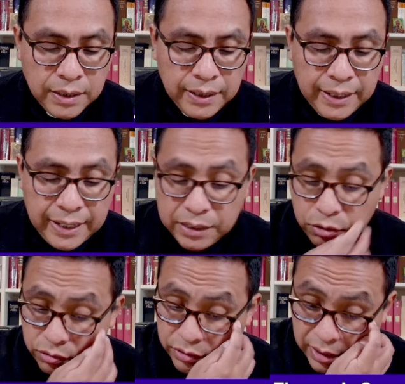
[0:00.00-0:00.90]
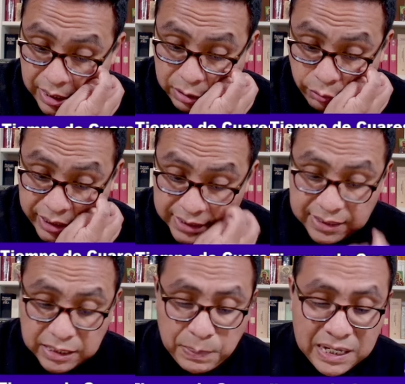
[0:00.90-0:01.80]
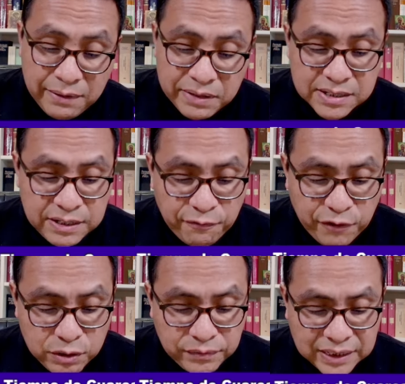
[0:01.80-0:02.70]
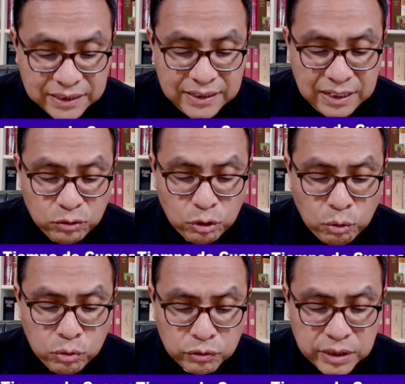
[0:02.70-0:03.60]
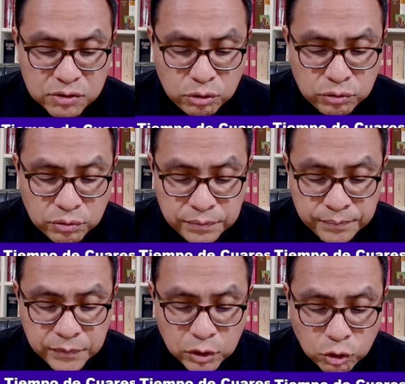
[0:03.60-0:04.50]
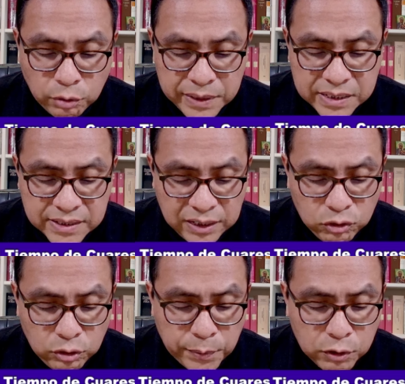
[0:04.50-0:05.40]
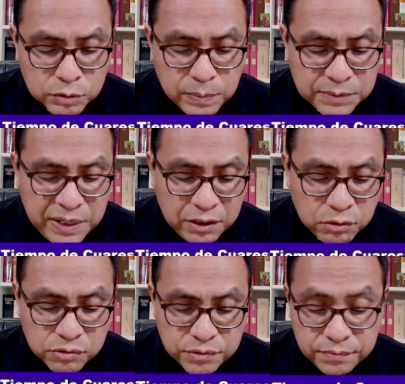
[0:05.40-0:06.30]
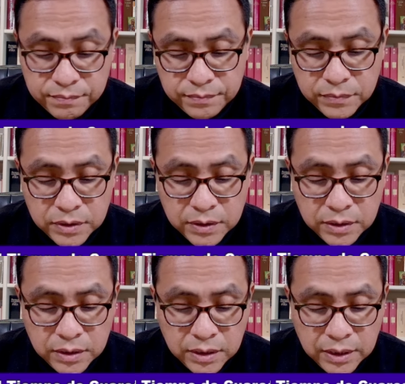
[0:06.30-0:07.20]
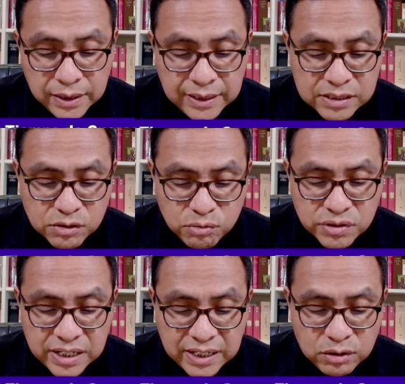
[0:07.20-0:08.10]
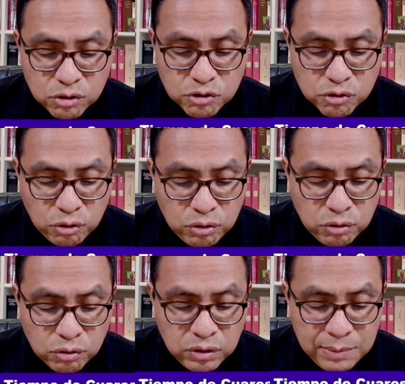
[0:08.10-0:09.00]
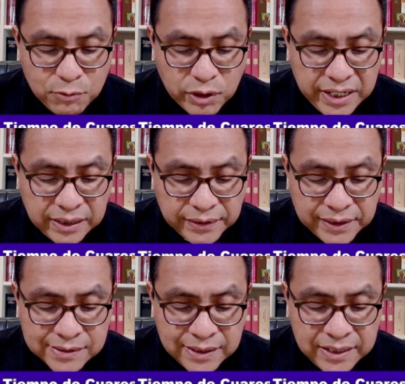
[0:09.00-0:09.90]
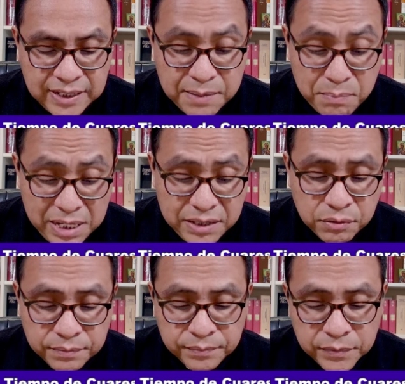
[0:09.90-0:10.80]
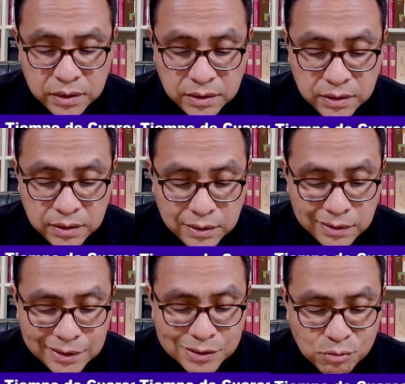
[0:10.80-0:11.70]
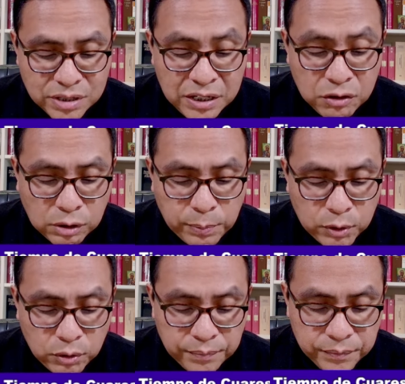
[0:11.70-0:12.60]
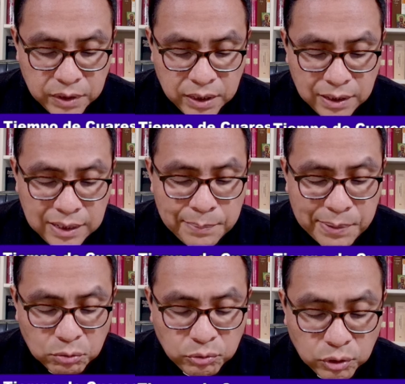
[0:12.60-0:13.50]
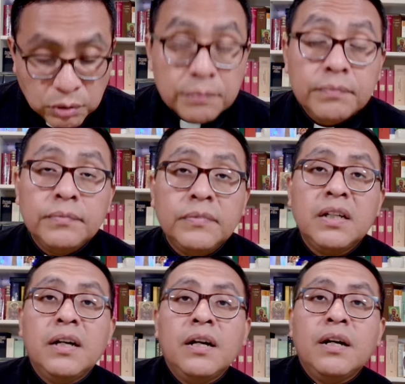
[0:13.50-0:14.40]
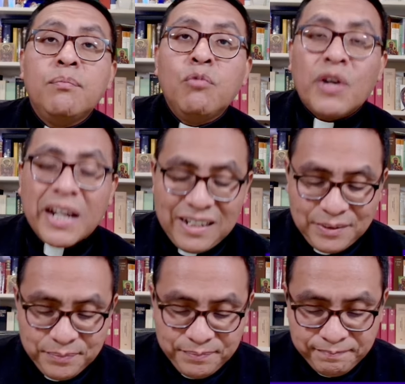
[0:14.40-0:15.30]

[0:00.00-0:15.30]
Ellos, al oír estas palabras, se fueron retirando uno tras otro, comenzando por los más viejos. Jesús se quedó solo con la mujer que seguía en medio. Jesús se incorporó y le preguntó, Mujer,